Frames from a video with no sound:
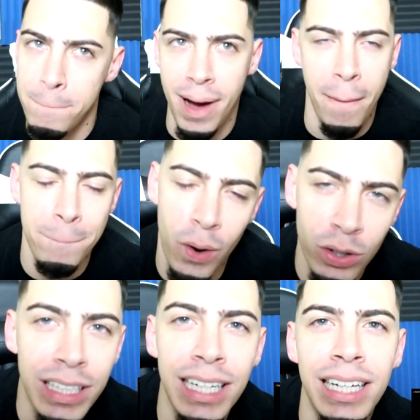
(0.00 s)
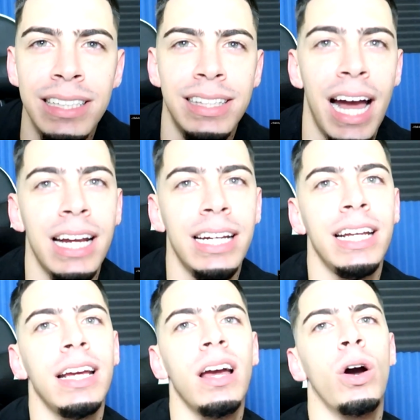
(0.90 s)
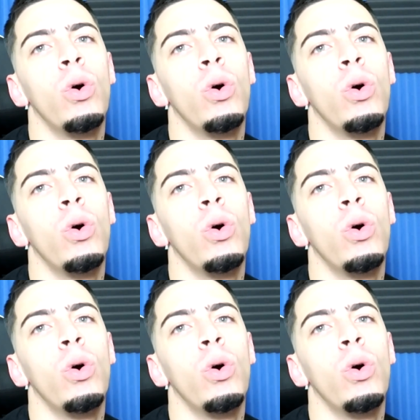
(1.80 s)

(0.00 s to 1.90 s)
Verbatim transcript: Bad Bunny y Tiny.